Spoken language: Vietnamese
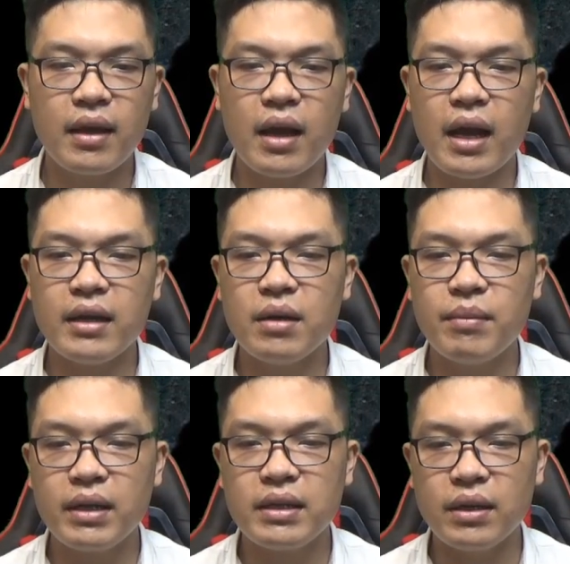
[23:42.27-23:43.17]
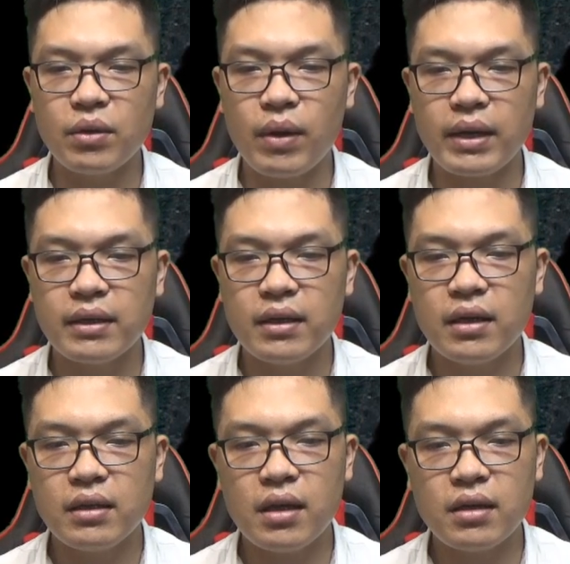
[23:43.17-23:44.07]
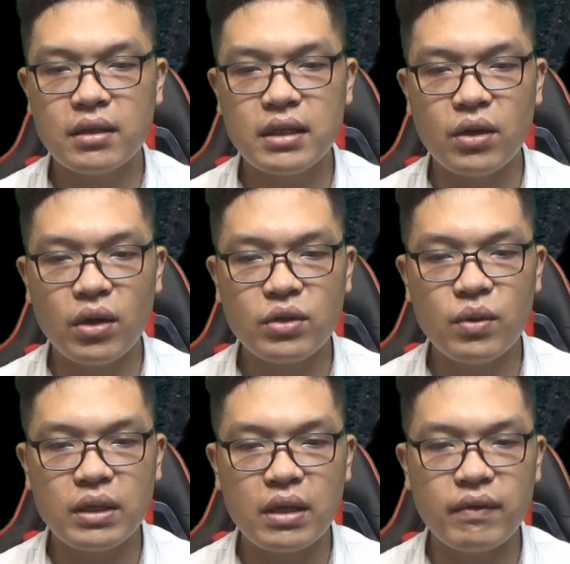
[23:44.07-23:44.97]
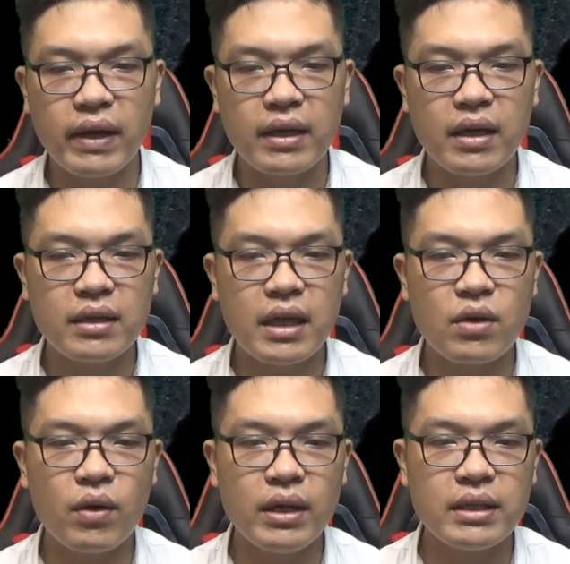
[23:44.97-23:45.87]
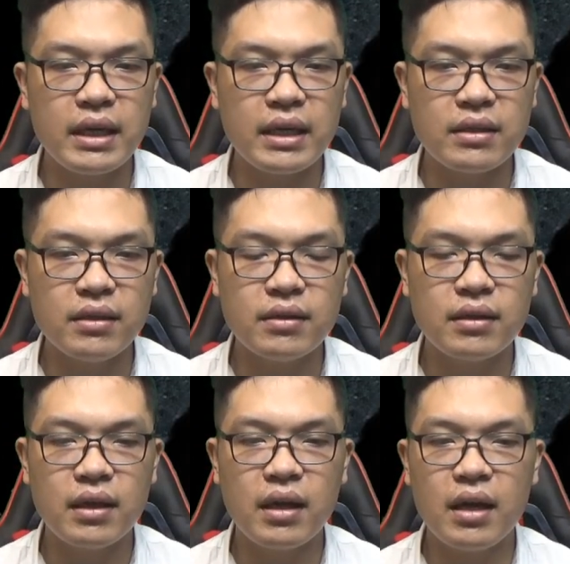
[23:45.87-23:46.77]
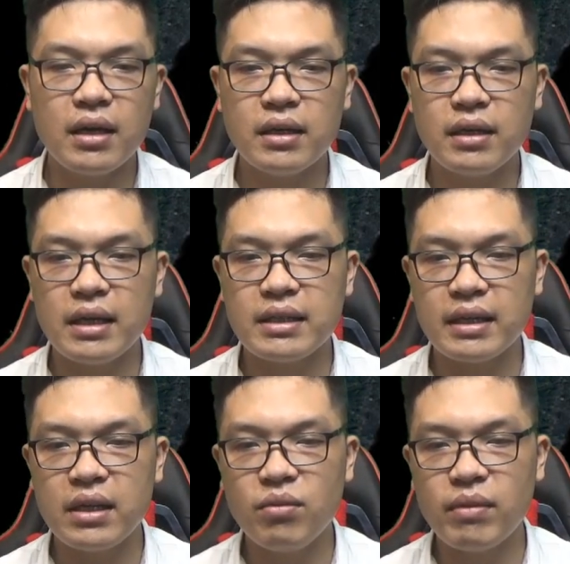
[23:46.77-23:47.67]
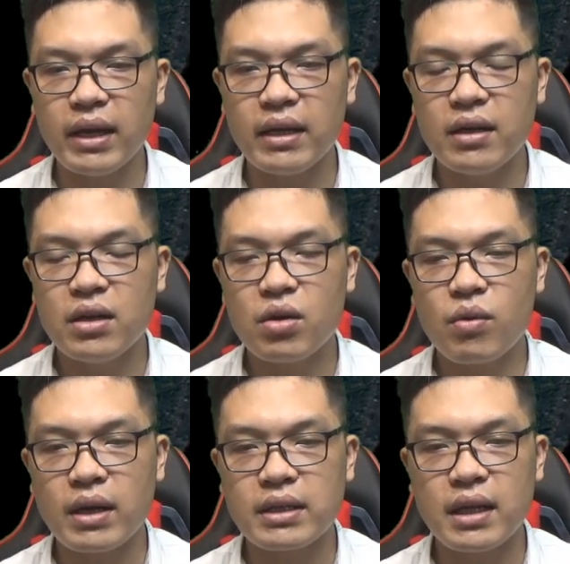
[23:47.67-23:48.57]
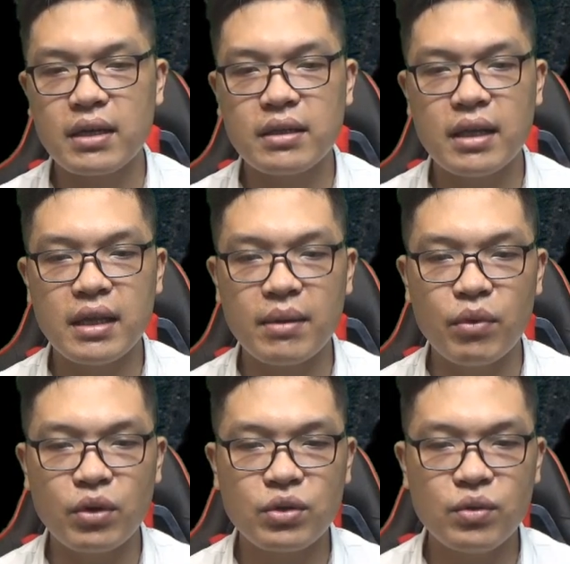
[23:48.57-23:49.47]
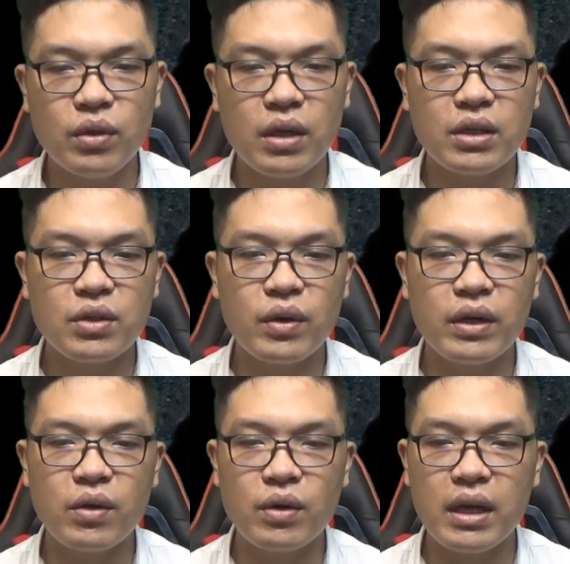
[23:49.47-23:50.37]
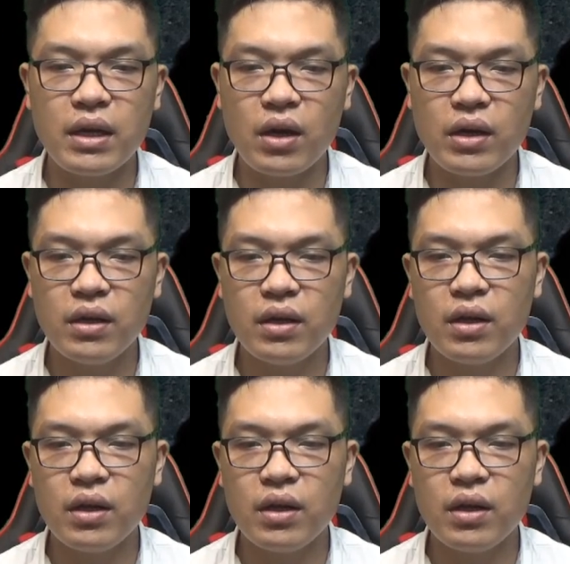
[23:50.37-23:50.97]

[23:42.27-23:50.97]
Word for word: Hắn đưa mắt nhìn quanh, nhưng chỉ nói dùng như vậy thì có ích gì chứ? Ninh Dạ nhíu mày, quan sát thi thể một chút, rồi đột nhiên nói.